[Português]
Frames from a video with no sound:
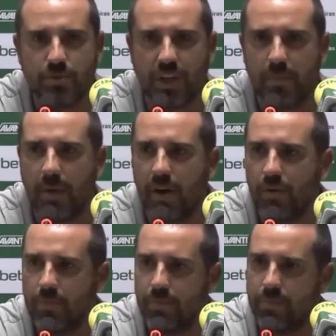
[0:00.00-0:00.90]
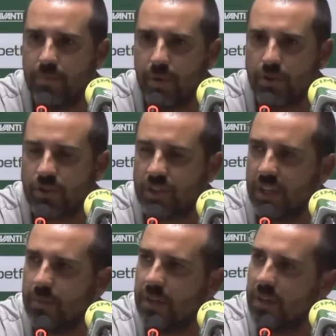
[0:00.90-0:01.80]
e deixou a CBF
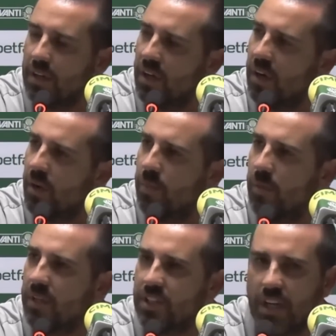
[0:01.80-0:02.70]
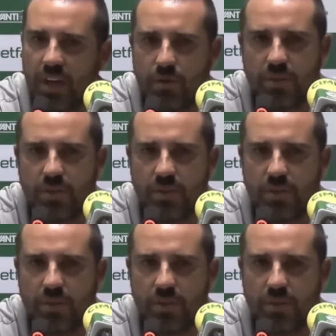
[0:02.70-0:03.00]
bastante irritada.